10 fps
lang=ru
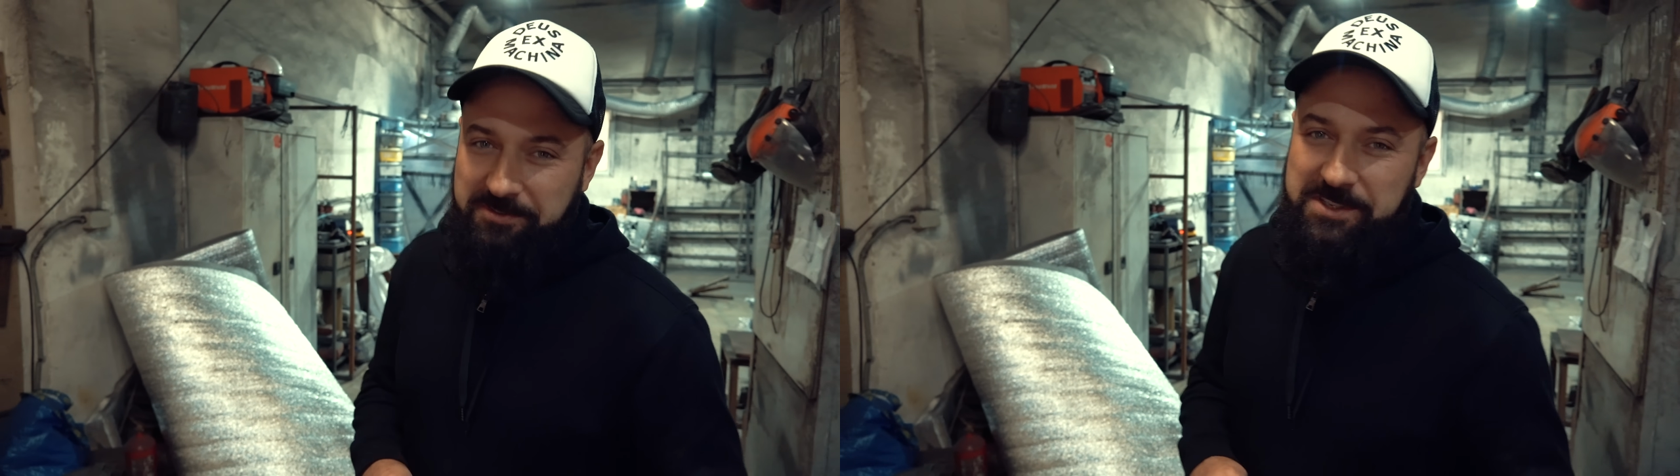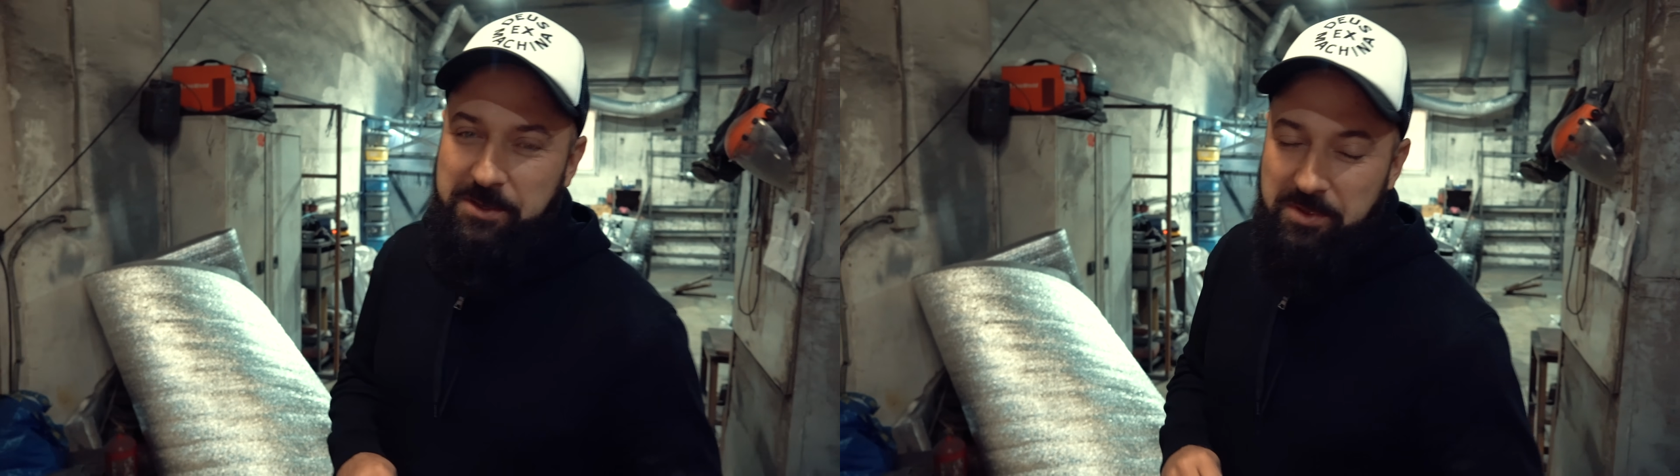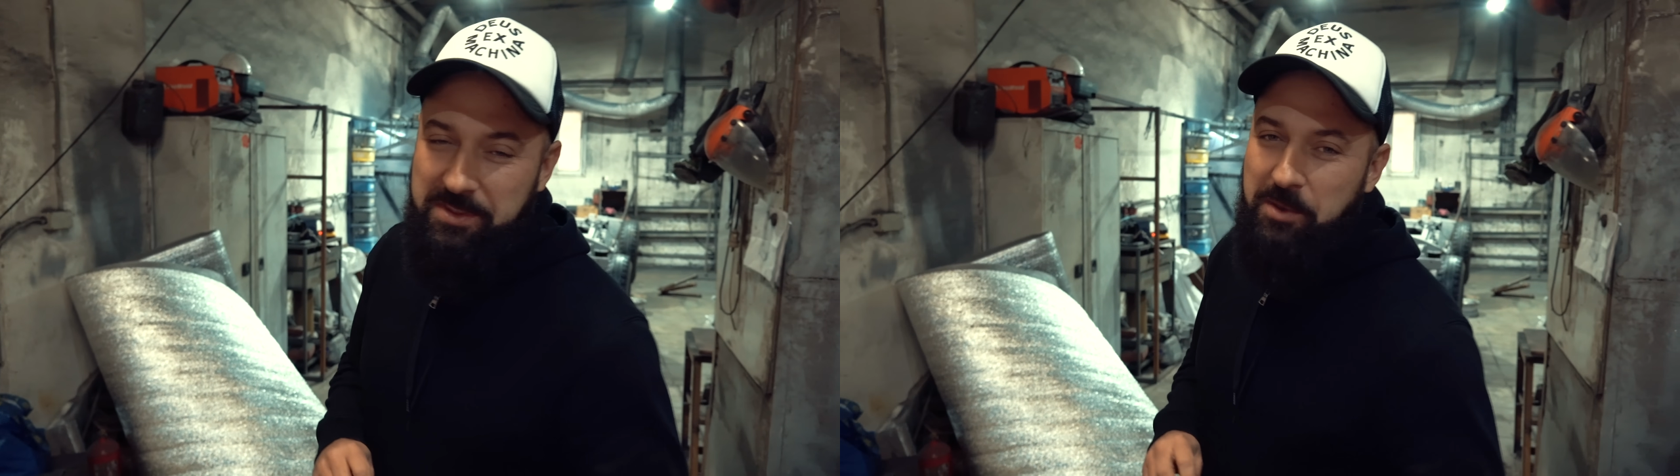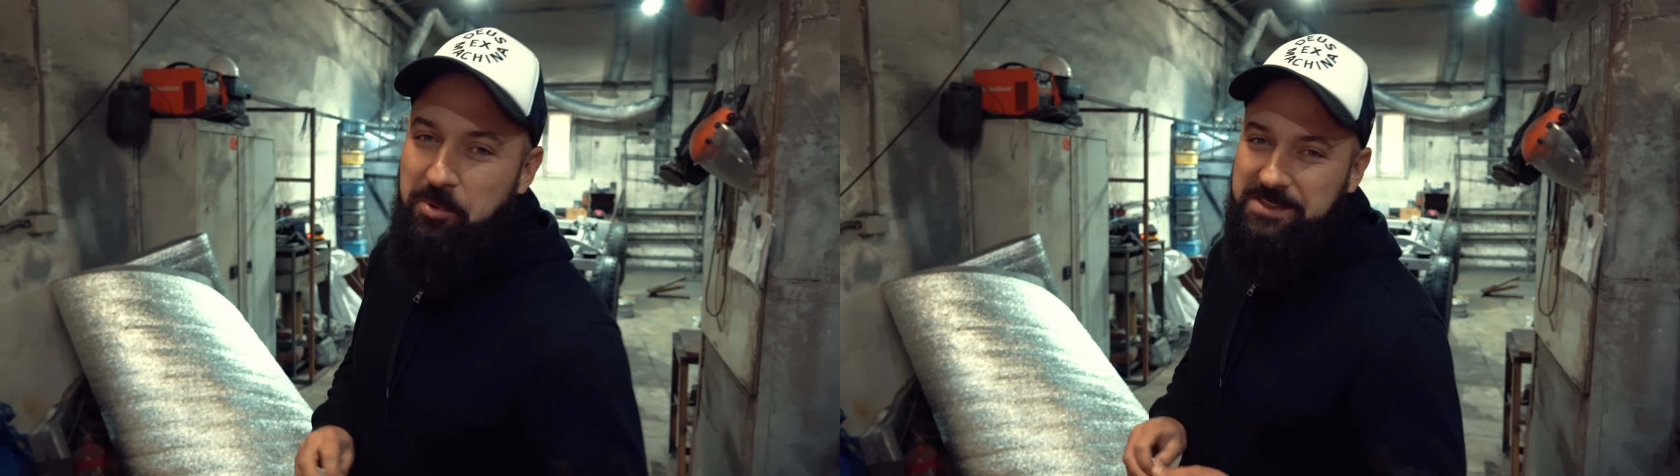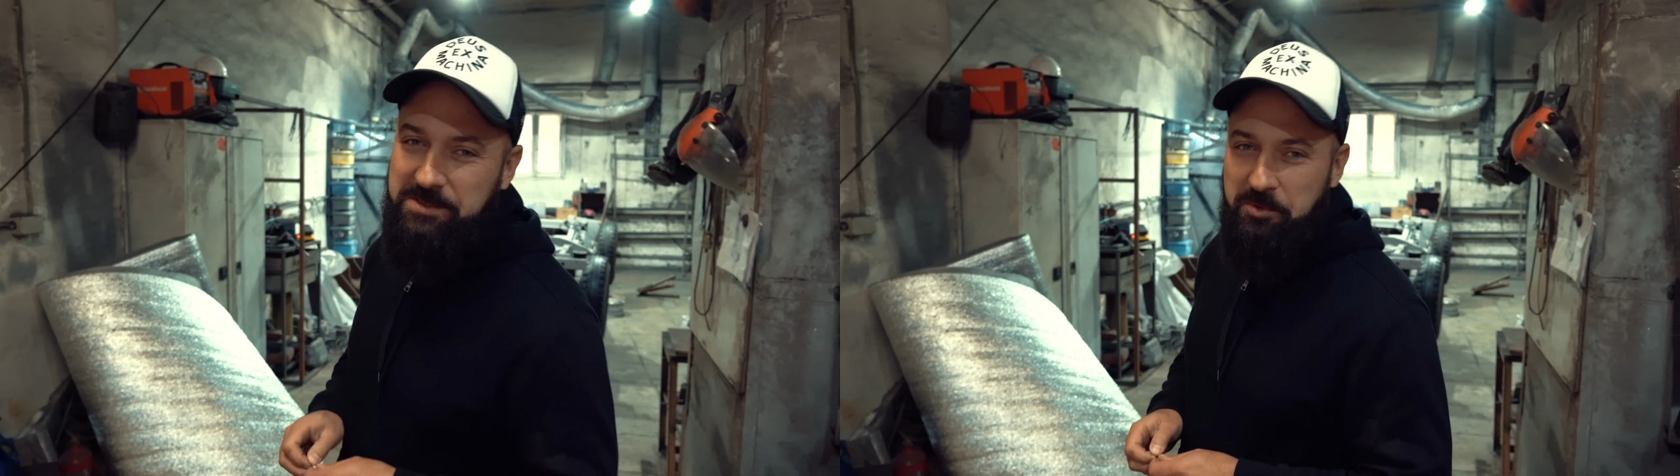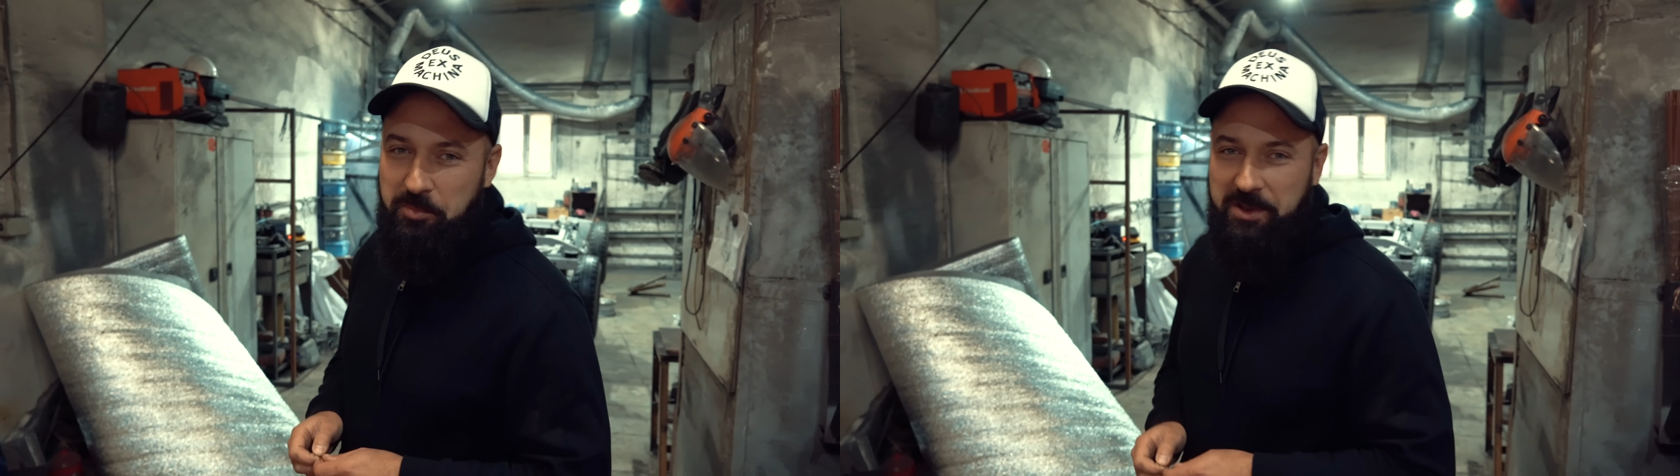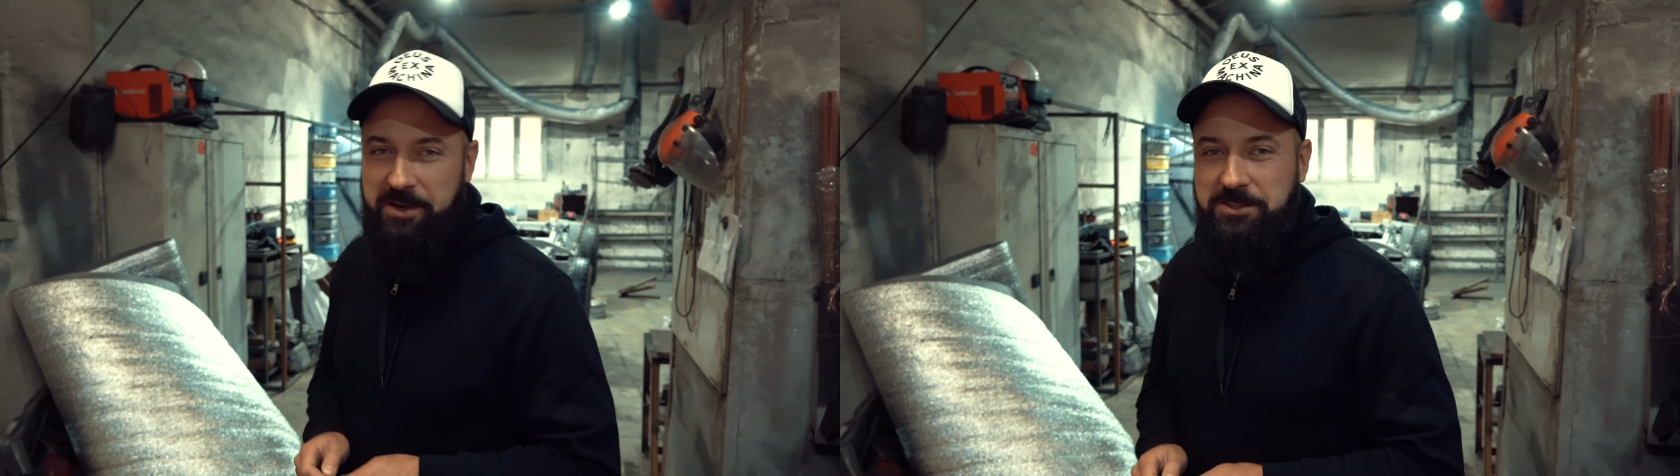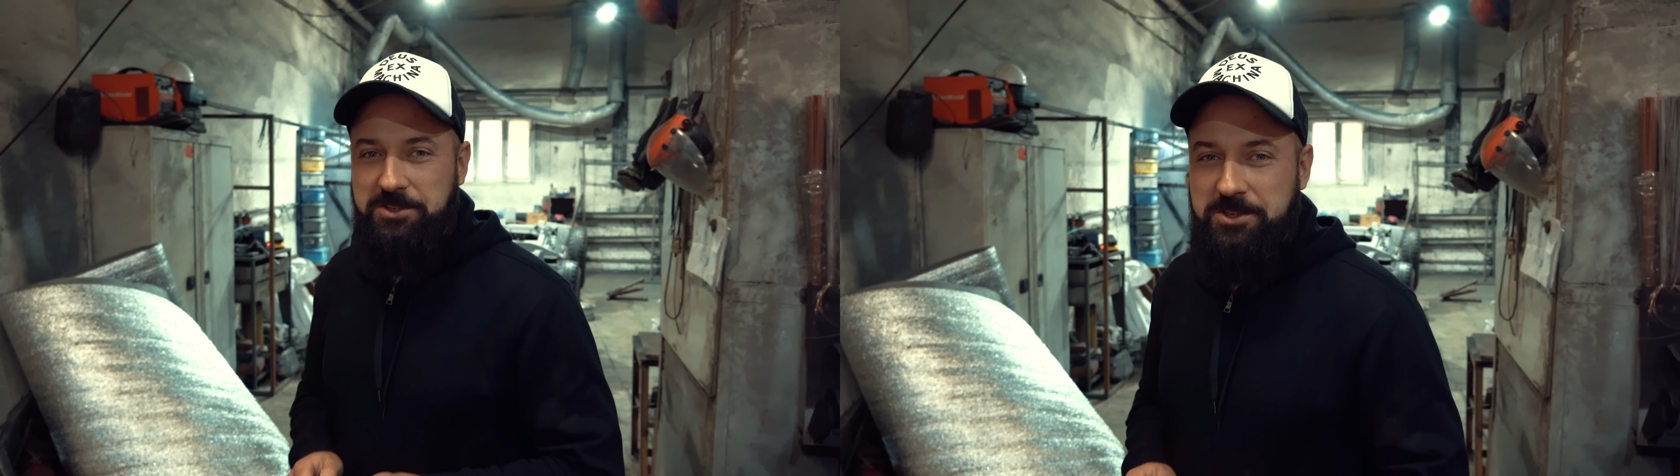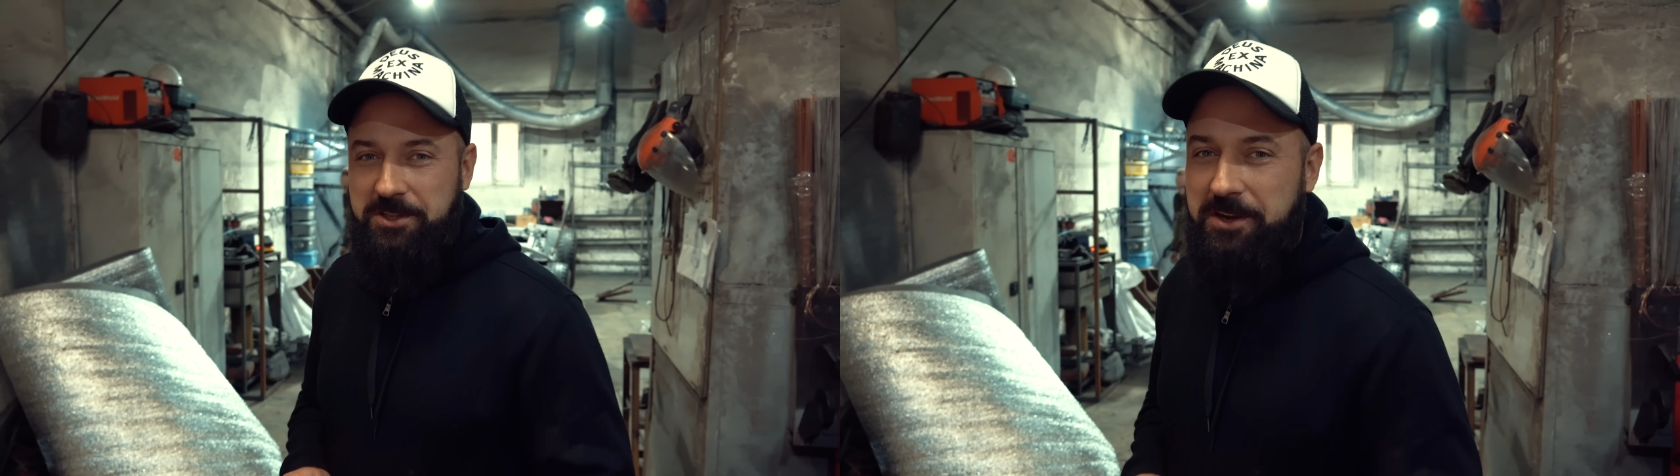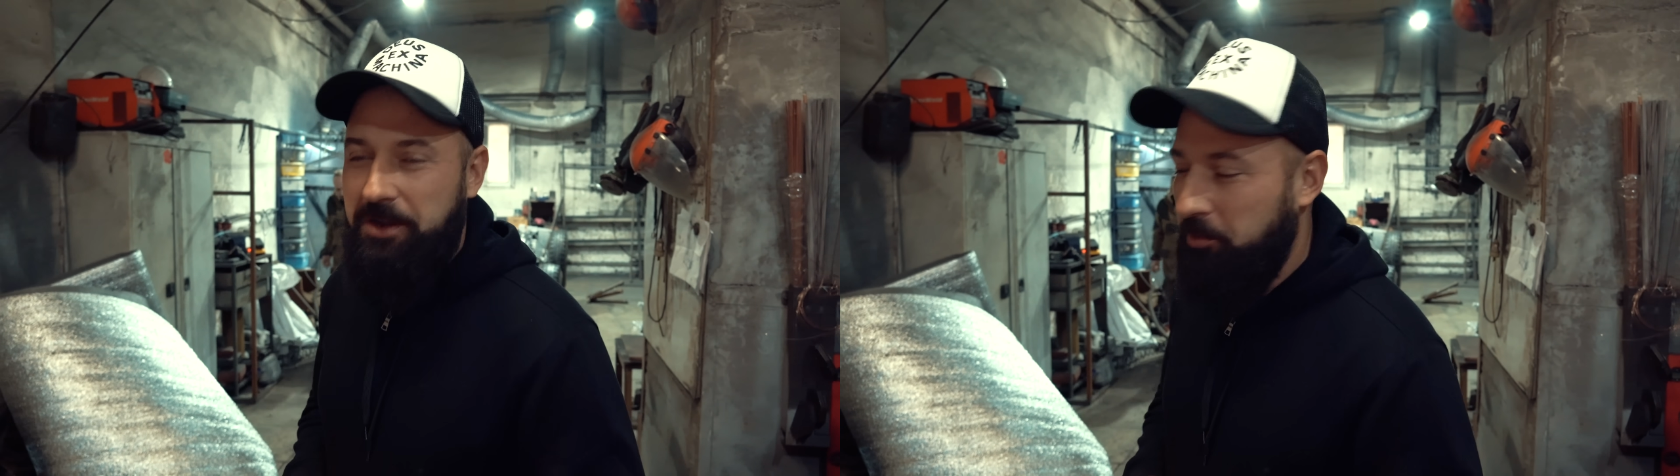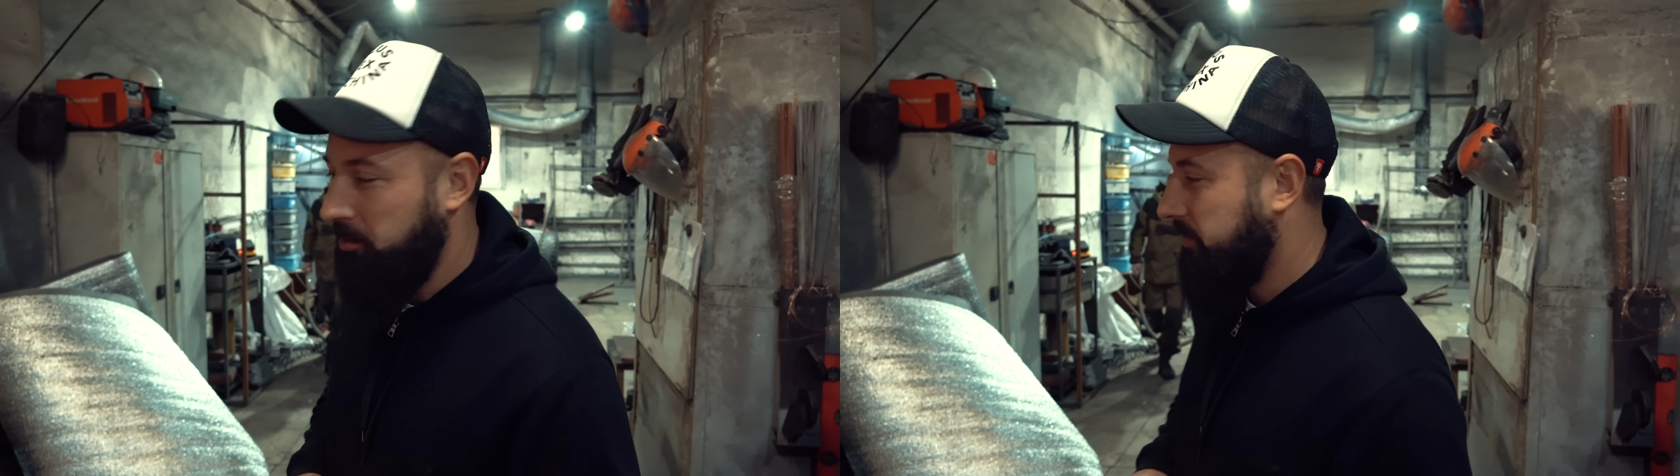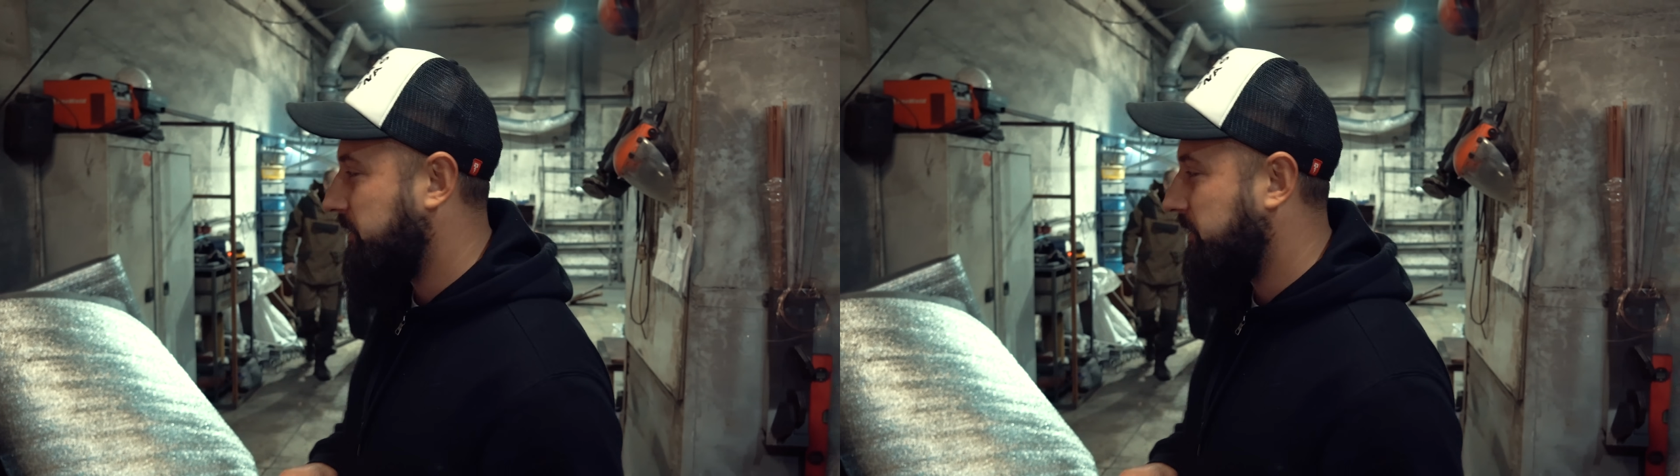все необходимые покрасочные работы